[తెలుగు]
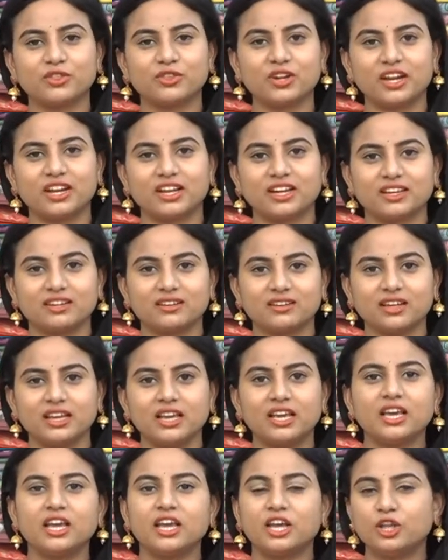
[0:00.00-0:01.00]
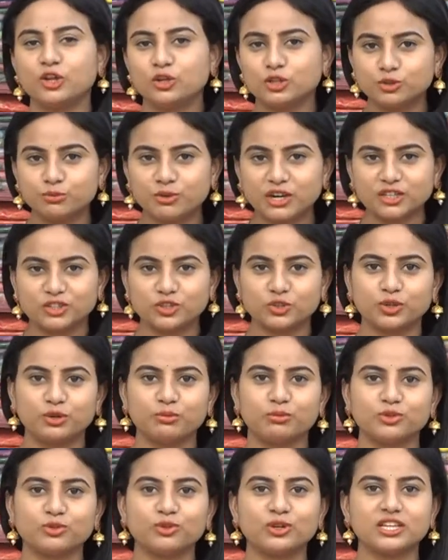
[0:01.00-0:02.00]
మధురానగర్ ఈరోజు మనం
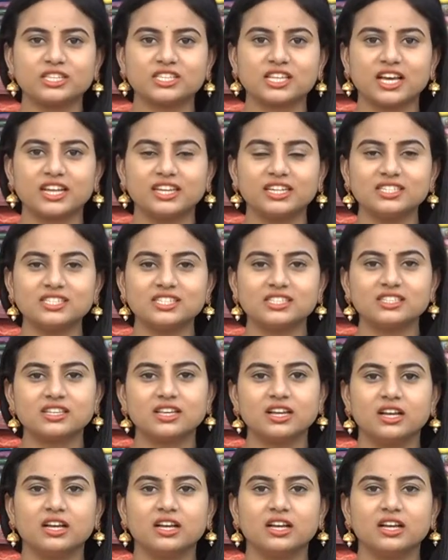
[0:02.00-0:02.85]
చూడబోతున్న శారీస్